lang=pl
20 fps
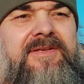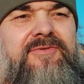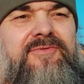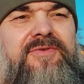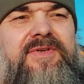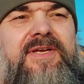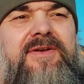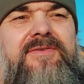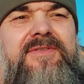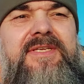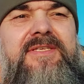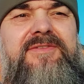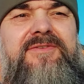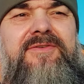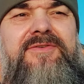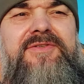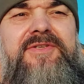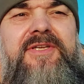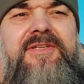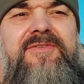ku jego
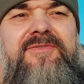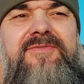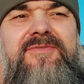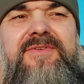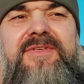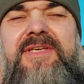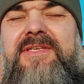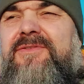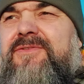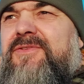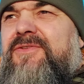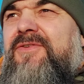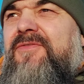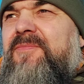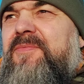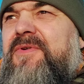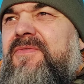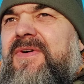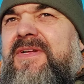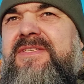zaskoczeniu Jezus go
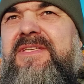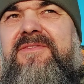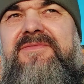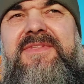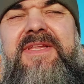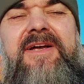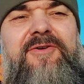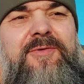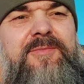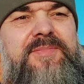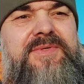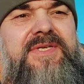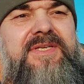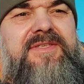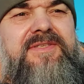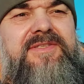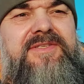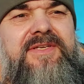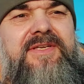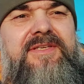wprowadza w taką
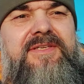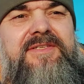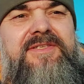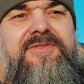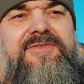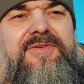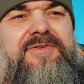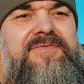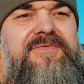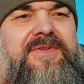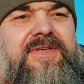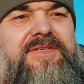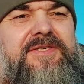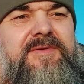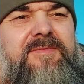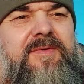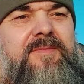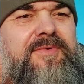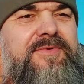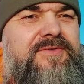przestrzeń, gdzie co chwilę
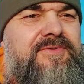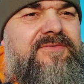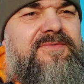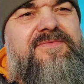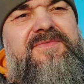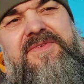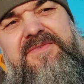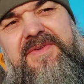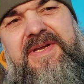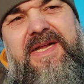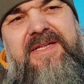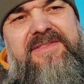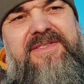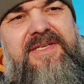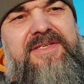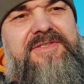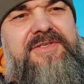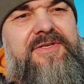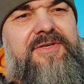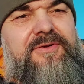się po prostu
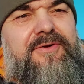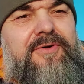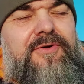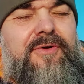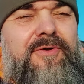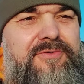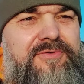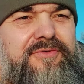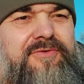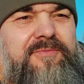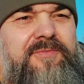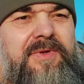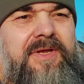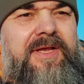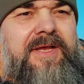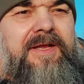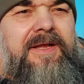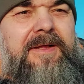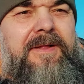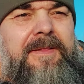wywraca, gdzie jego rozum
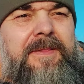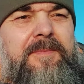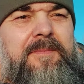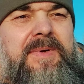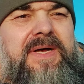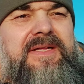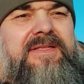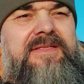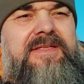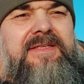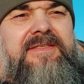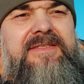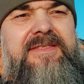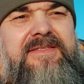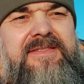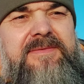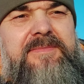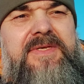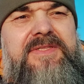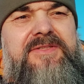ma
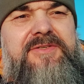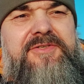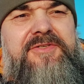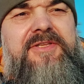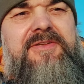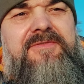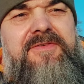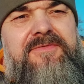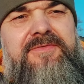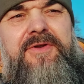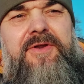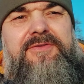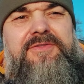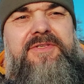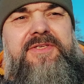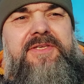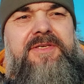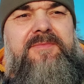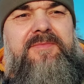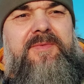systematyczne
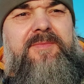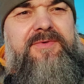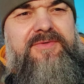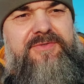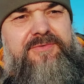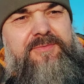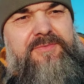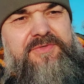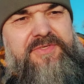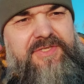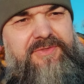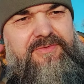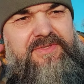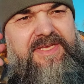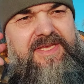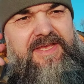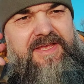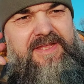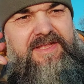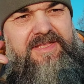wywrotki. Po prostu mu się
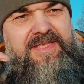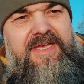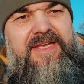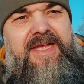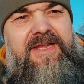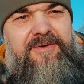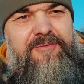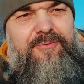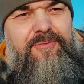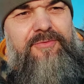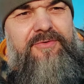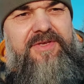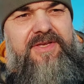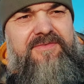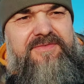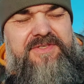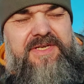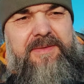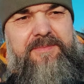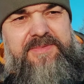tutaj nie
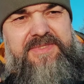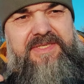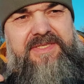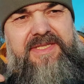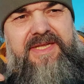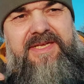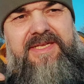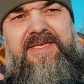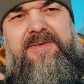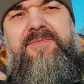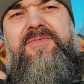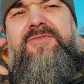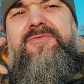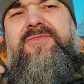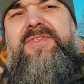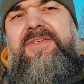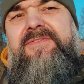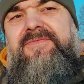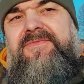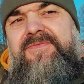kalkuluje w czapce, tak? Jakby
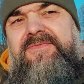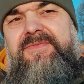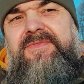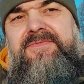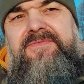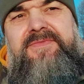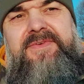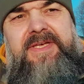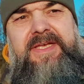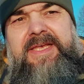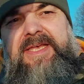tutaj w, w,